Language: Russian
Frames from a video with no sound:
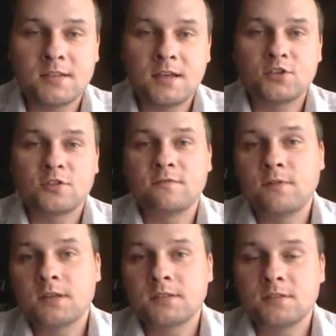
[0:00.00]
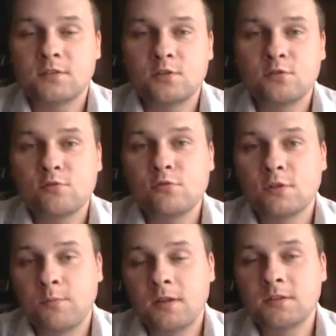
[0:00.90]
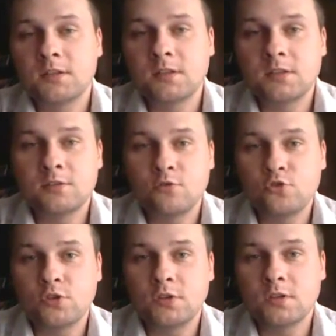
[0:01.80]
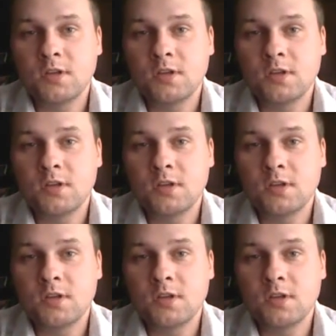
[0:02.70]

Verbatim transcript: Значит, вас интересуют дополнительные источники